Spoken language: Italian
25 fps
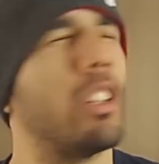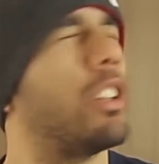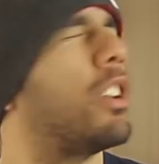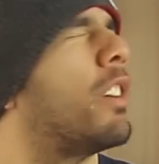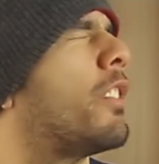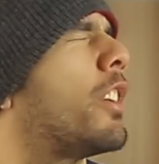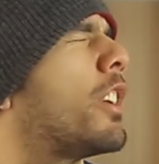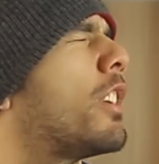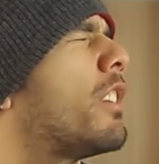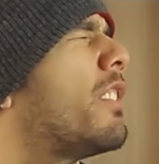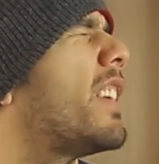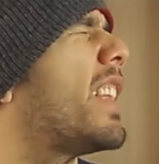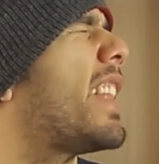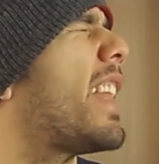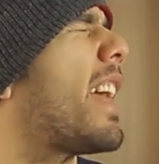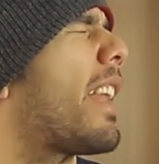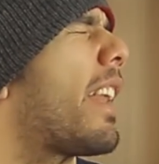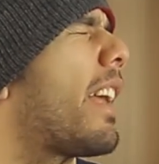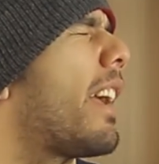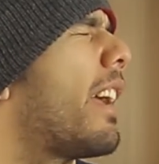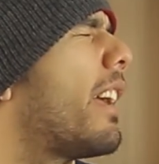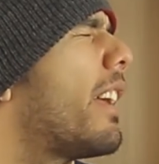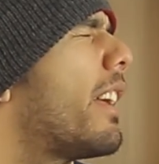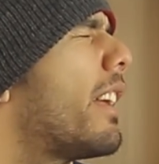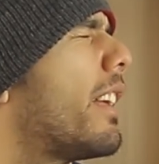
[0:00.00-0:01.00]
Non voglio
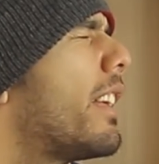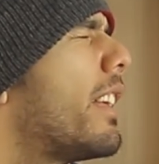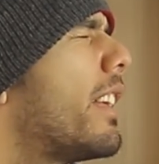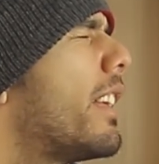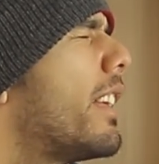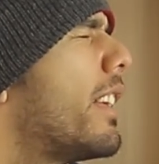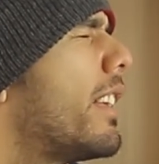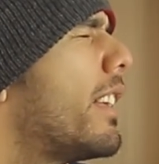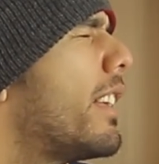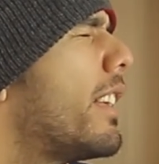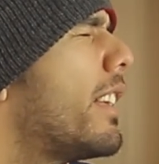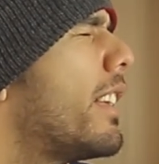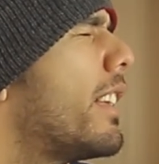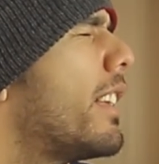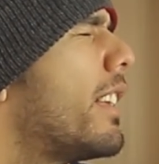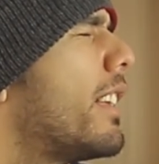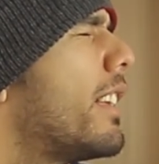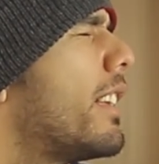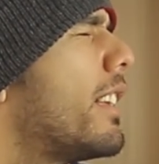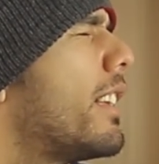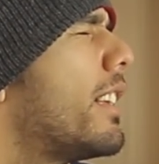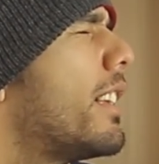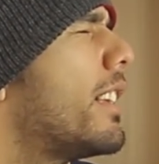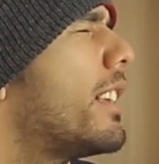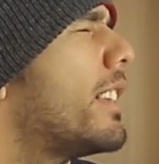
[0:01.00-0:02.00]
vedere.
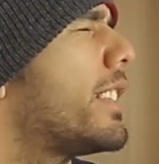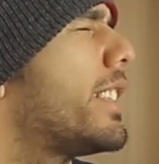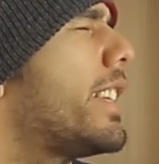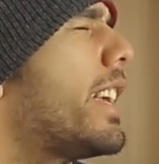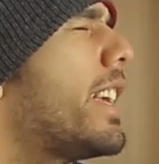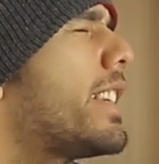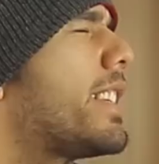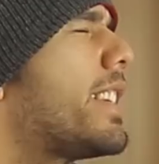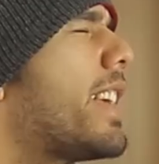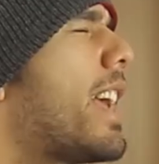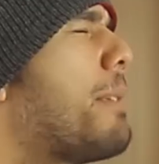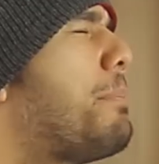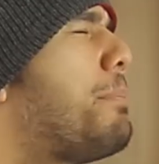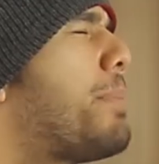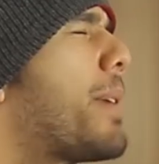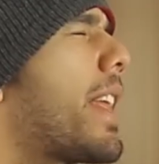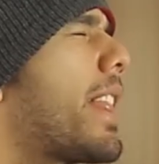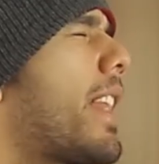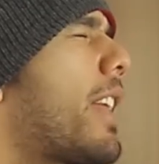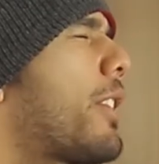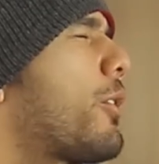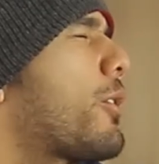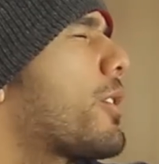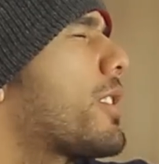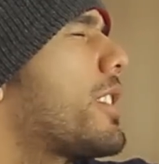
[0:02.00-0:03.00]
Sì, sì, è il
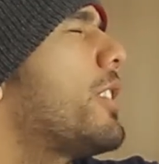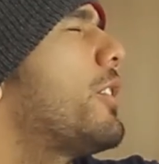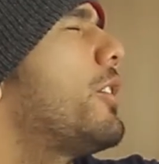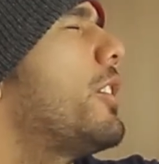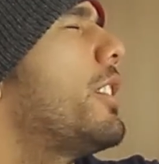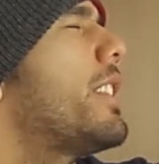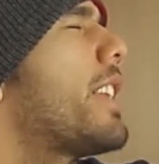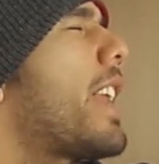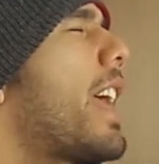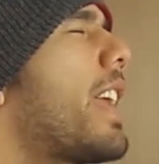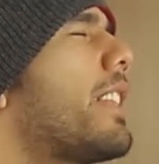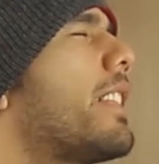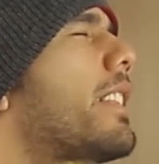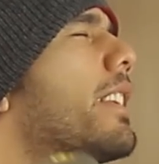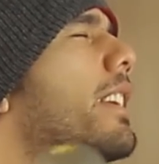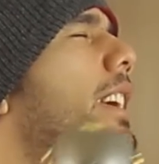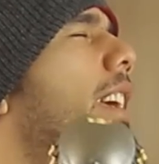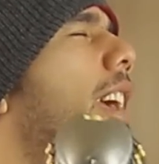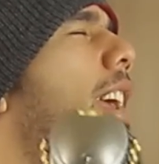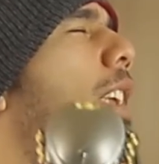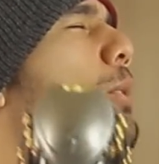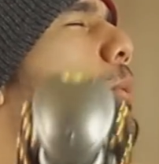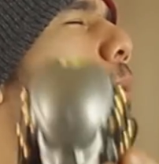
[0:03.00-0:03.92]
Predator, senti il Dread. E